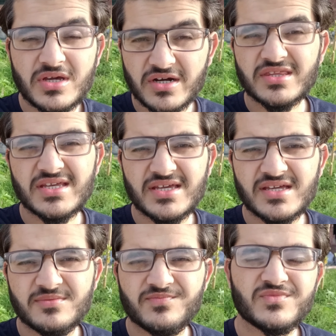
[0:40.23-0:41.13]
करते
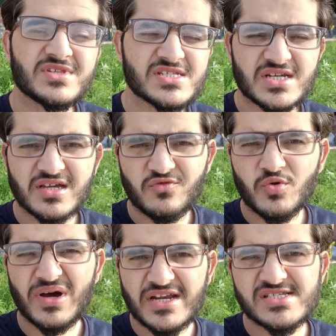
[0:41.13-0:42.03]
हैं जिस तरह के
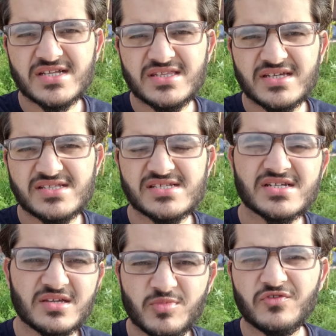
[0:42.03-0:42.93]
वो माने जाते हैं जिस
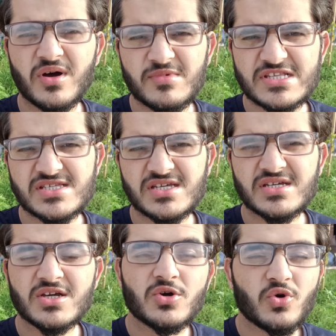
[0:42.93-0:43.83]
तरह की परफॉर्मेंस से
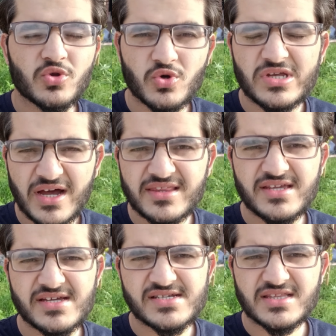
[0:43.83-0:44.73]
उनको याद
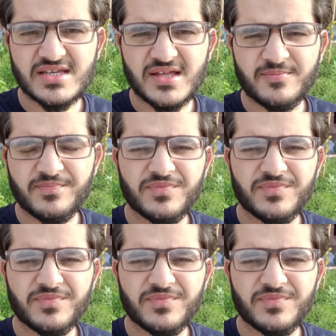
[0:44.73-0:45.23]
किया जाता है